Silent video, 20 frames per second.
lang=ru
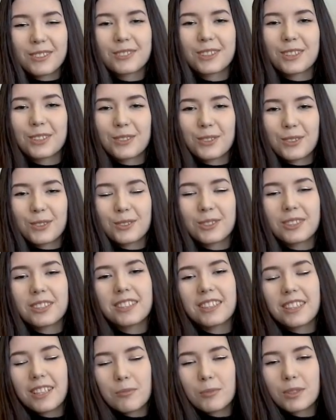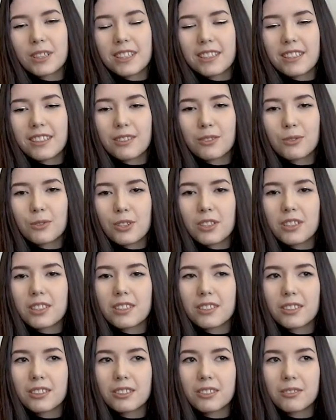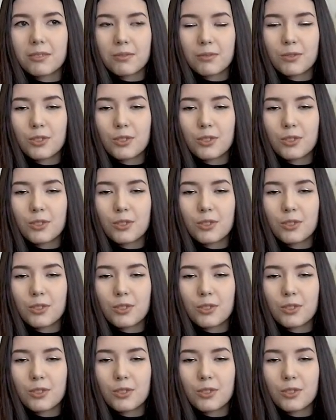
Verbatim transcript: в которой я бы хотела учиться